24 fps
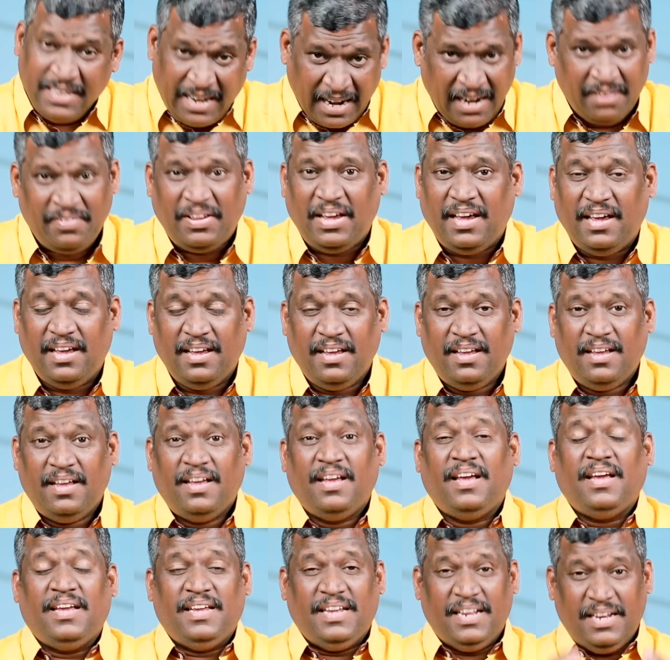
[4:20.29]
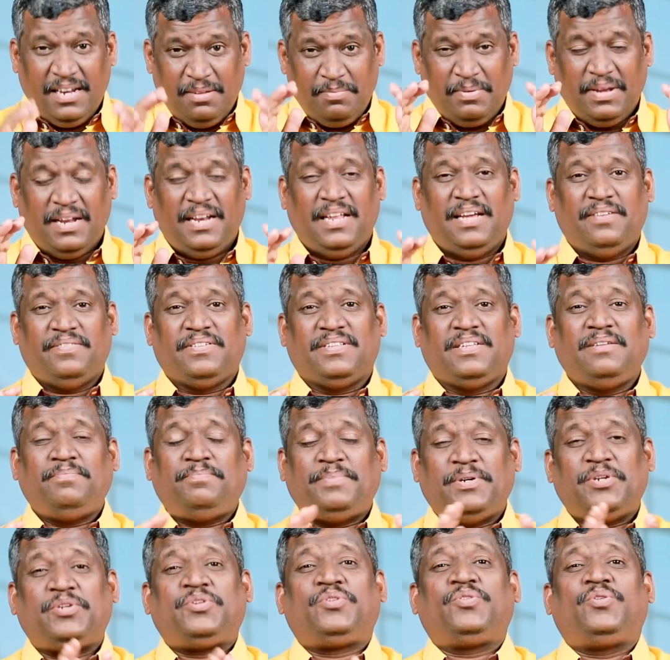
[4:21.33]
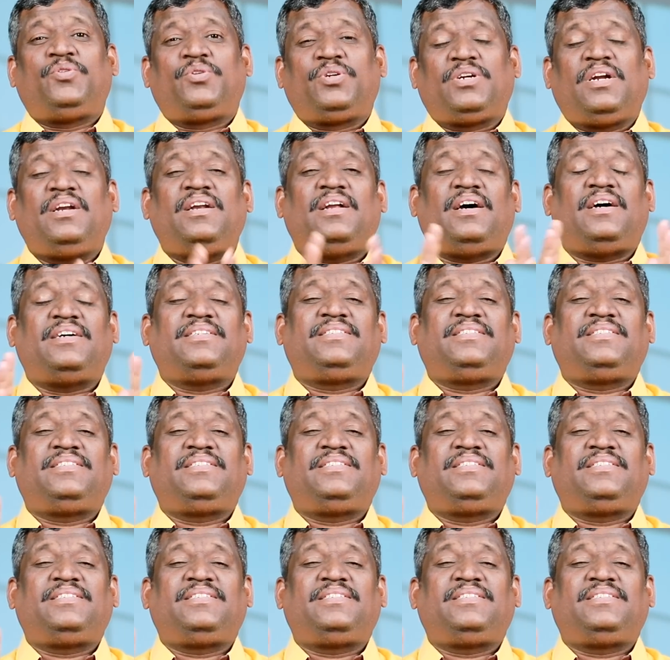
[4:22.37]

எனவே இனிமேலாவது பெற்றோர்கள்